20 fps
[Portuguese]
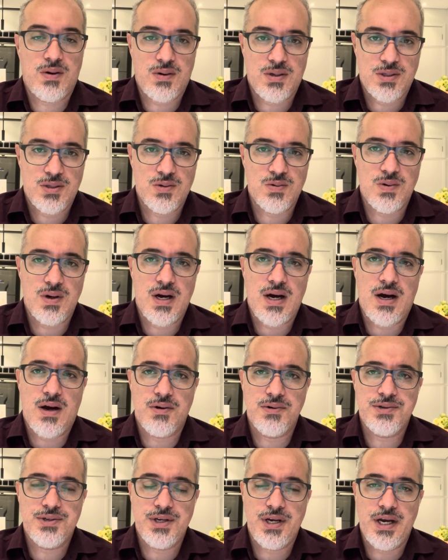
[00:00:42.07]
com a sua
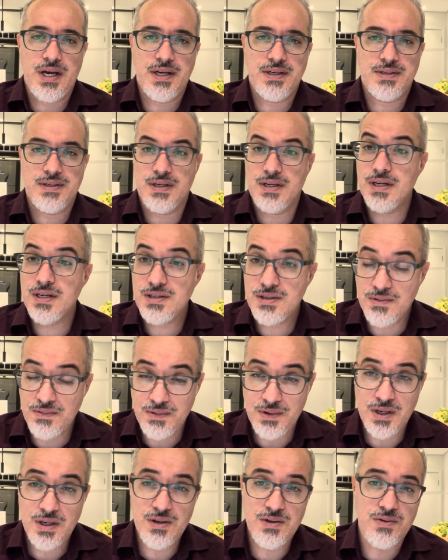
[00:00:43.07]
audiência. Nesse
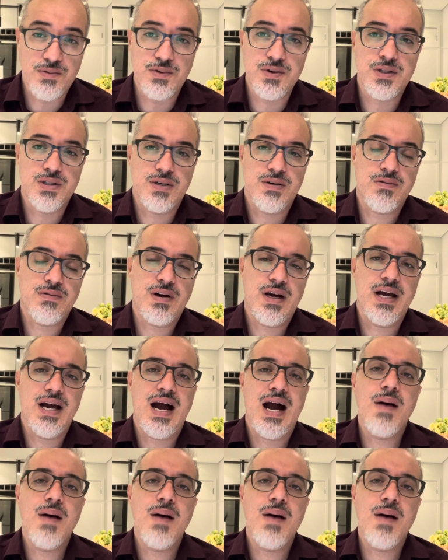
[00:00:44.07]
vídeo você vai